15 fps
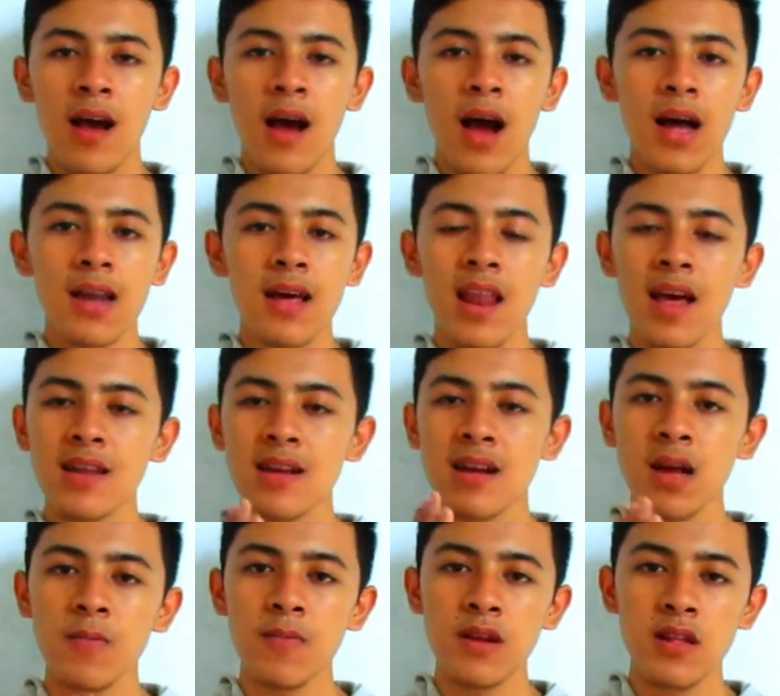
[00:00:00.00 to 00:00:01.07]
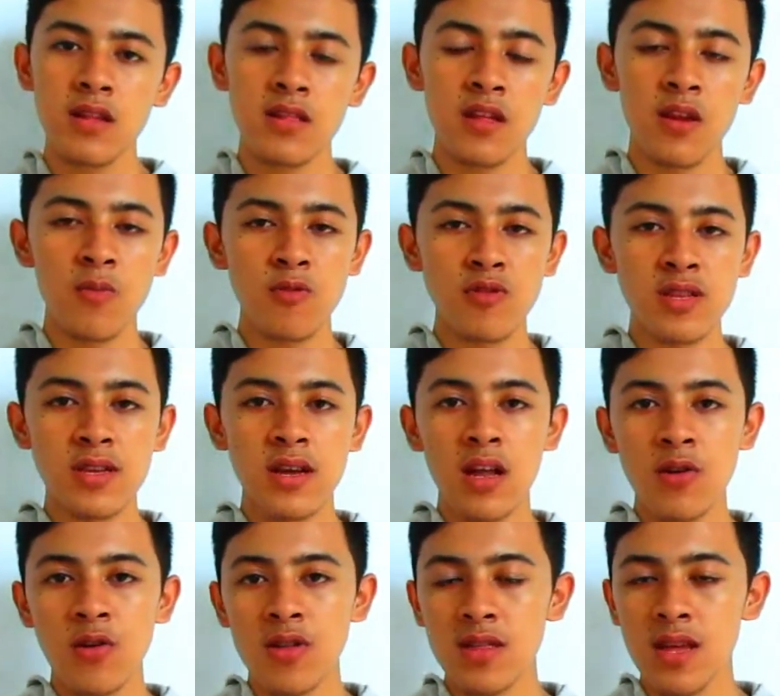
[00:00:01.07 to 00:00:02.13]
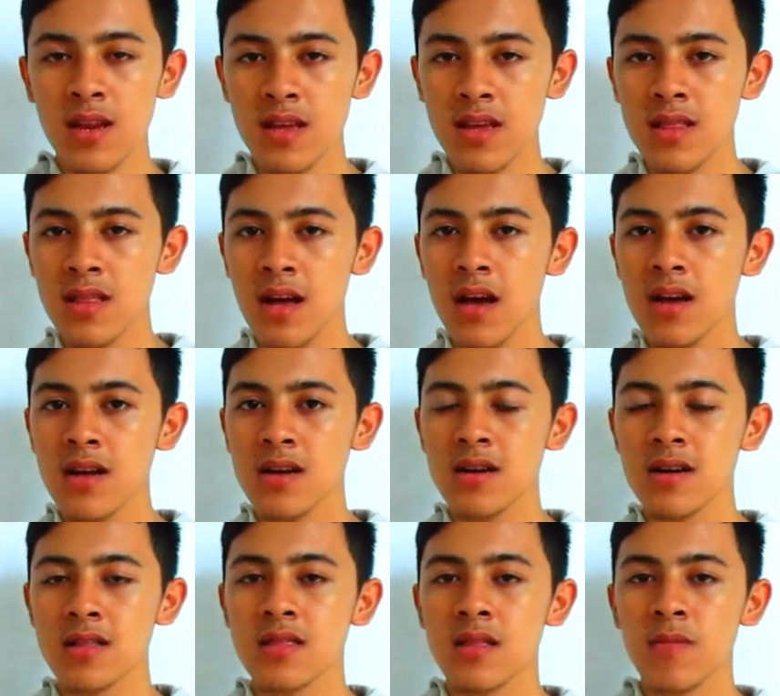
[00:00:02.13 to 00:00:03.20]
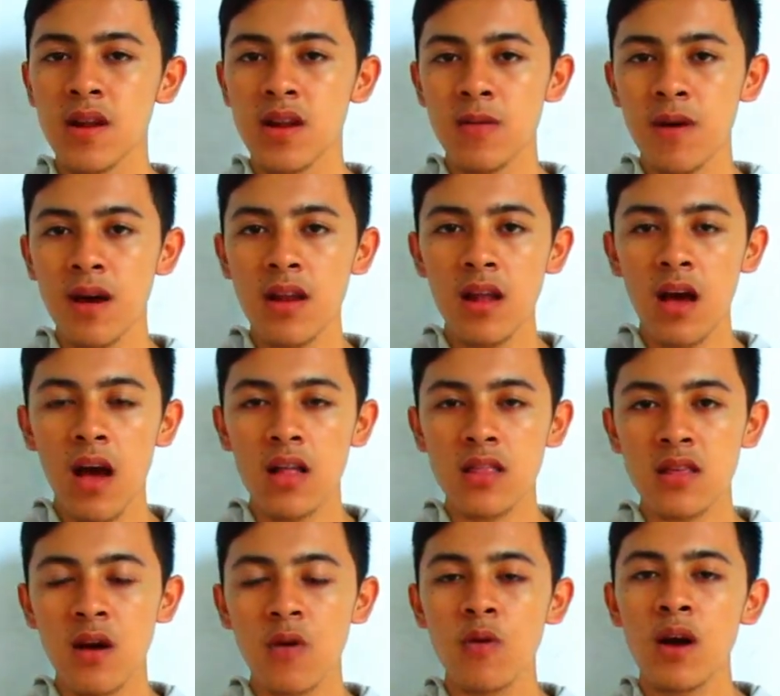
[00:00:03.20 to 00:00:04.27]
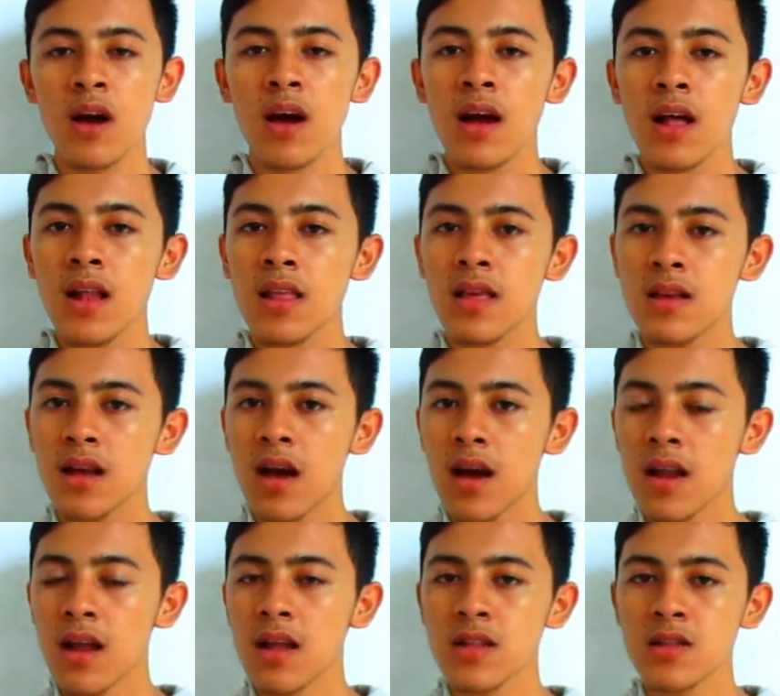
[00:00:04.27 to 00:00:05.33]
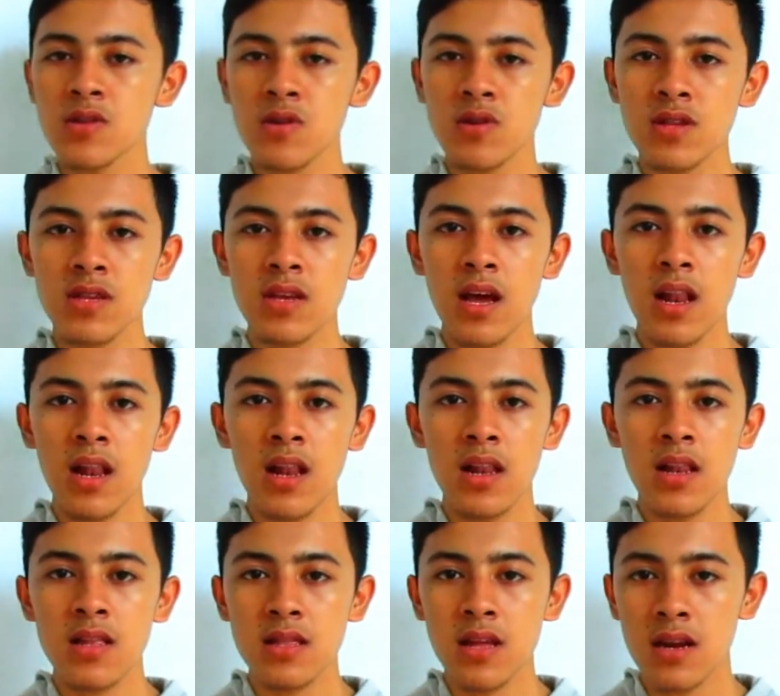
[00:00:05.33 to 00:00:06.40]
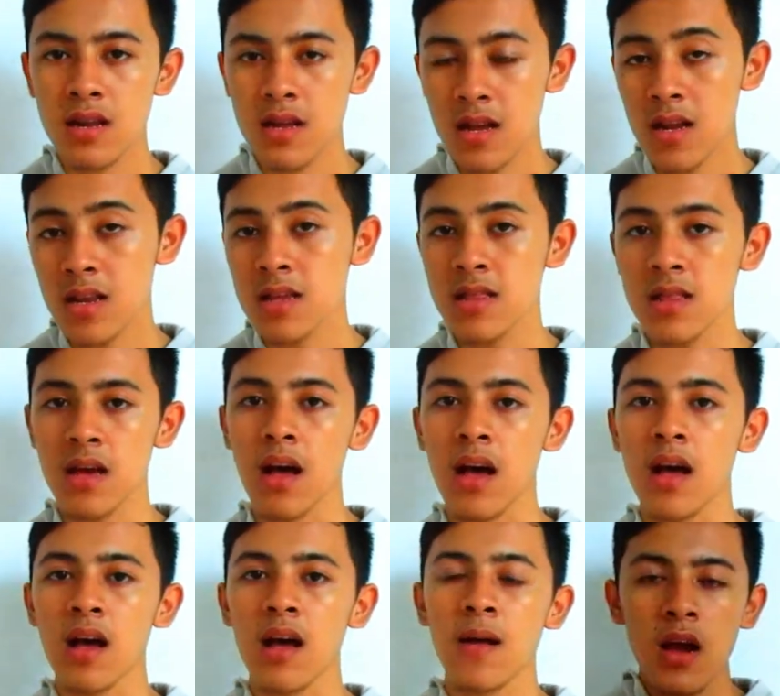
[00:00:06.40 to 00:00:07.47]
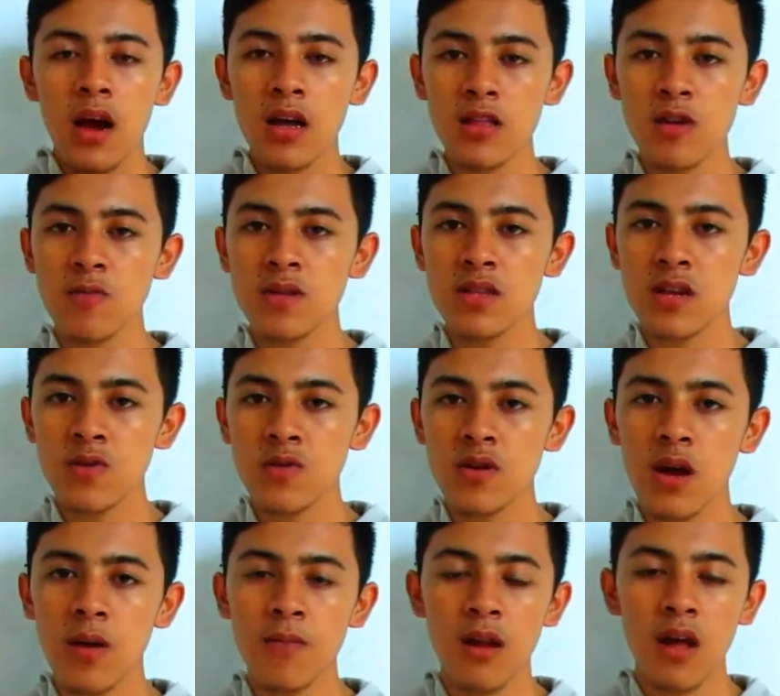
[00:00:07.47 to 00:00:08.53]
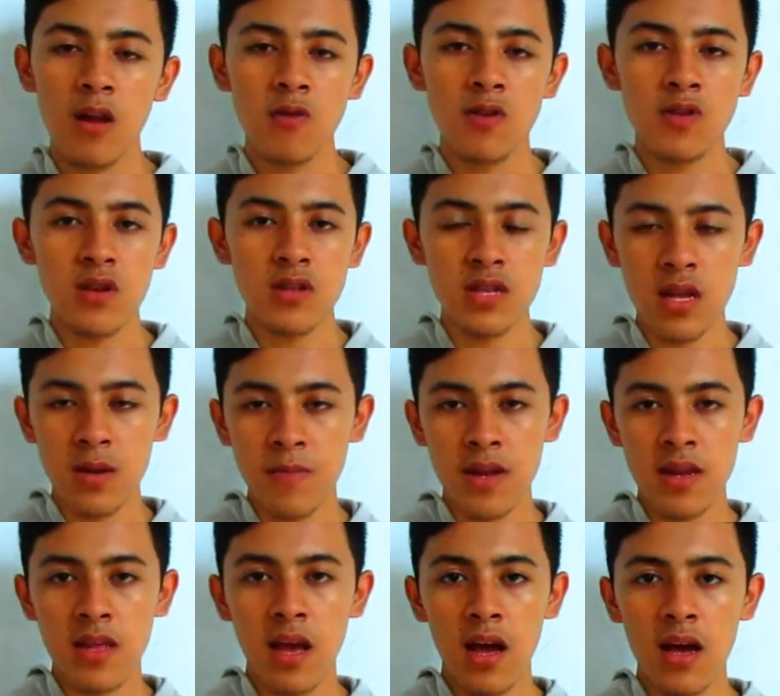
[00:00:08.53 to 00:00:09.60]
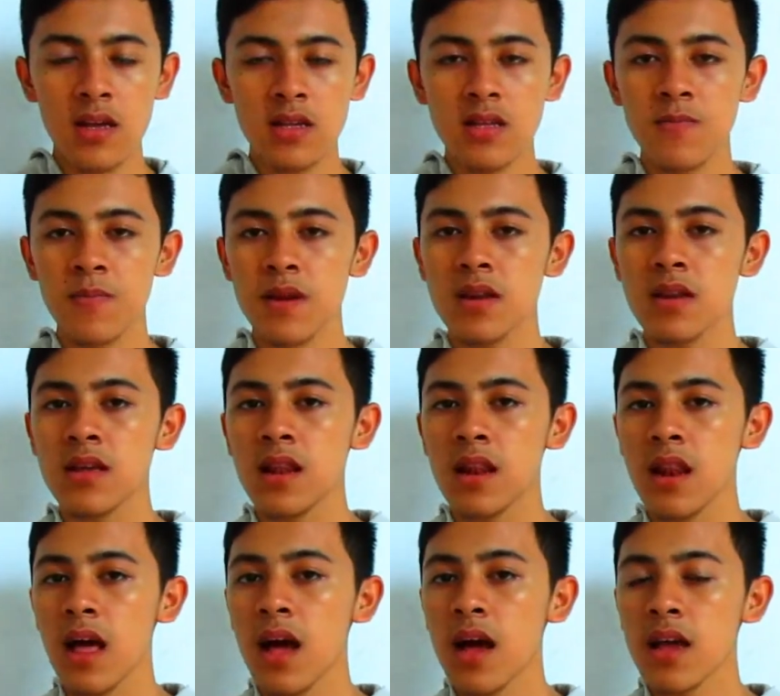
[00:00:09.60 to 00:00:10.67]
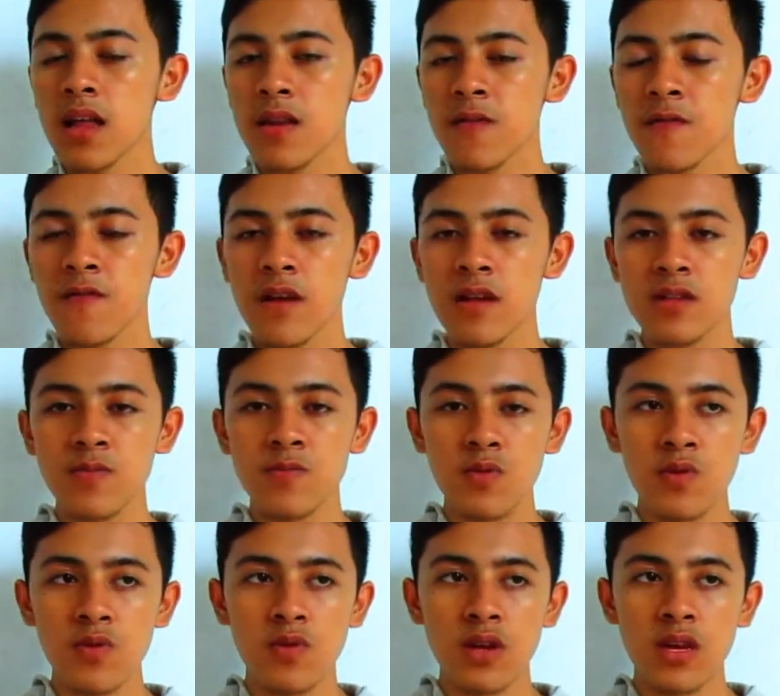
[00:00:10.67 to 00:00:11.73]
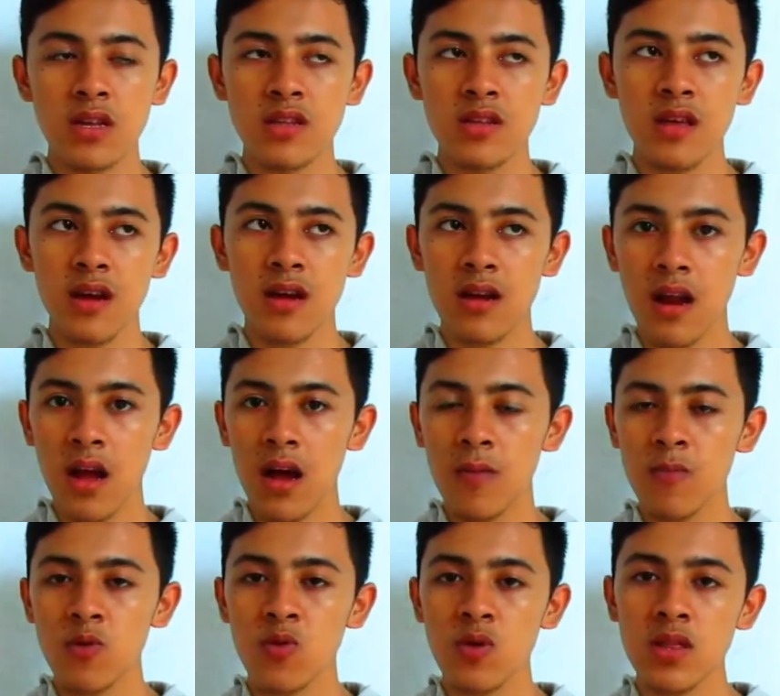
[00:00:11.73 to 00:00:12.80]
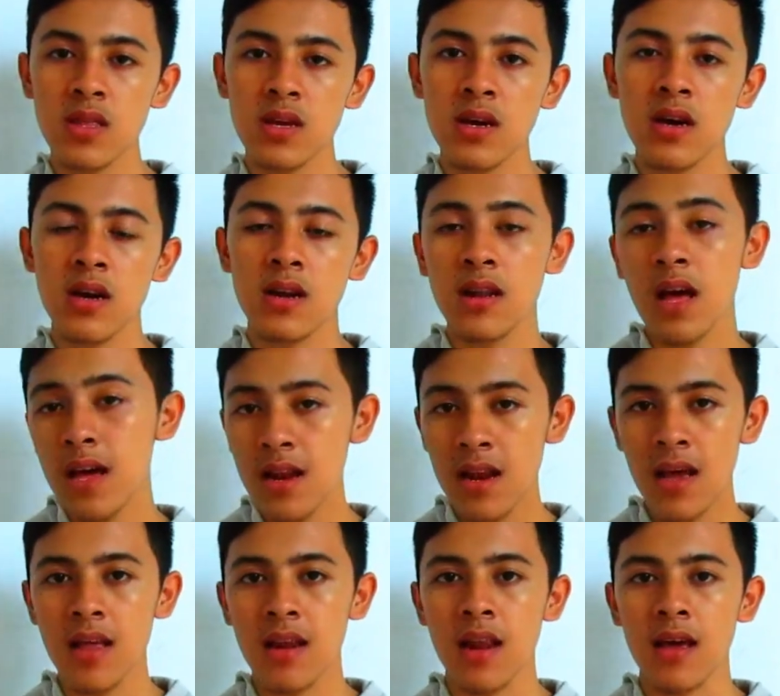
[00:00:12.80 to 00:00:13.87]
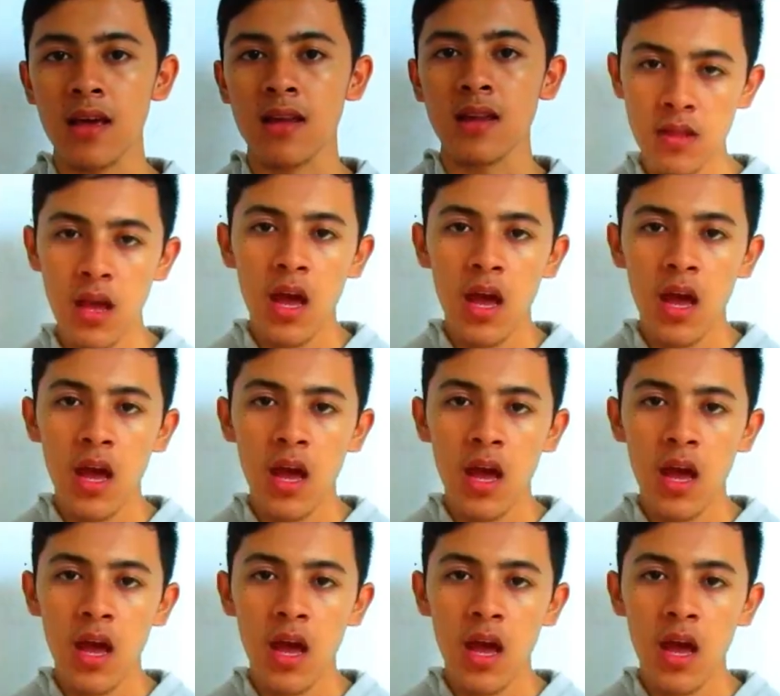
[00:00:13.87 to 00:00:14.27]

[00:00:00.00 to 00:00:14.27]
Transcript: adalah dengan mendistribusikan konten kita ke teman-teman atau lingkaran sosial terdekat kita atau bisa juga melalui sosial media seperti Line, Facebook, Instagram, Twitter, dan lain-lain.